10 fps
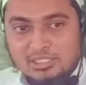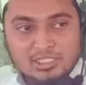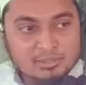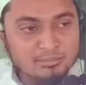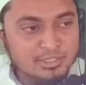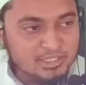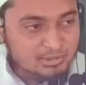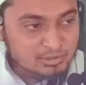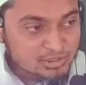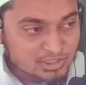यह है कि मैंने
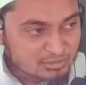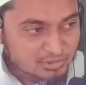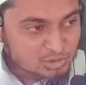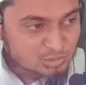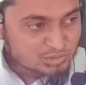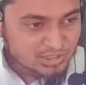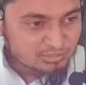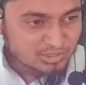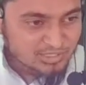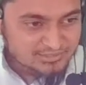कभी ज़िंदगी में झूठ नहीं
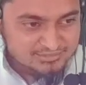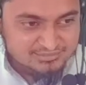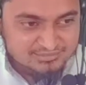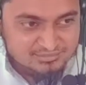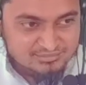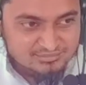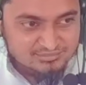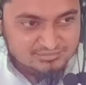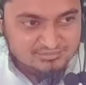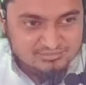बोला
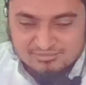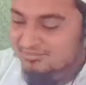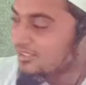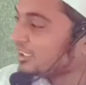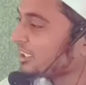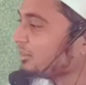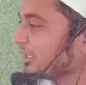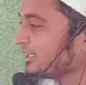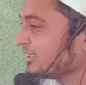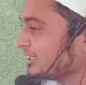ज़िंदगी
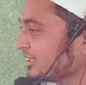में